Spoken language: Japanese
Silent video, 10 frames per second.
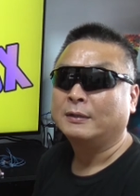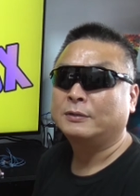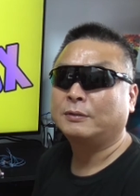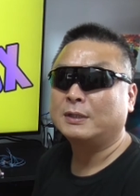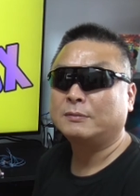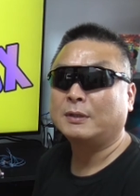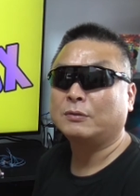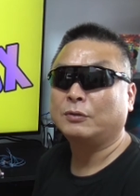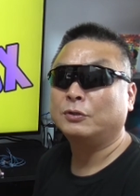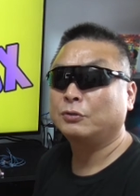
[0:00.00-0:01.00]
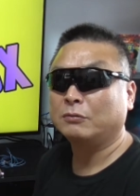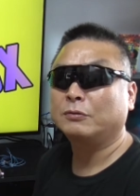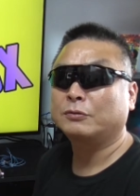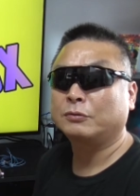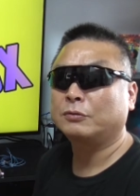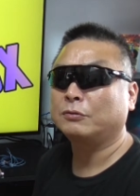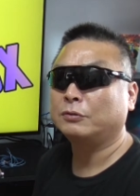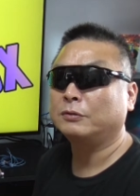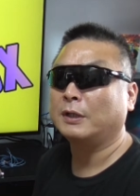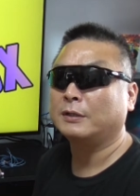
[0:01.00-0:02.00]
18W 以上の急速
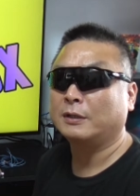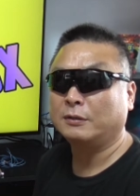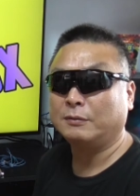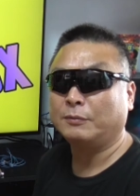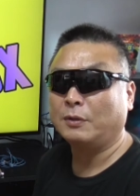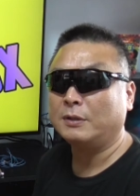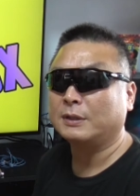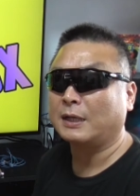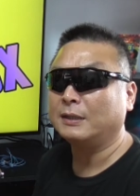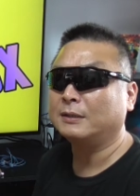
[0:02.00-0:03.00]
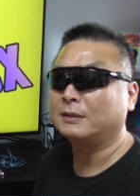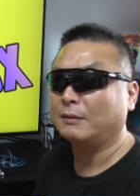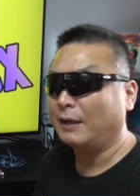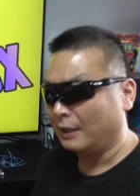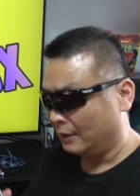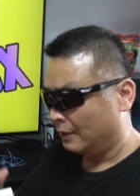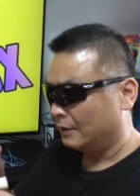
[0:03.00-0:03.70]
充電できるものに限っては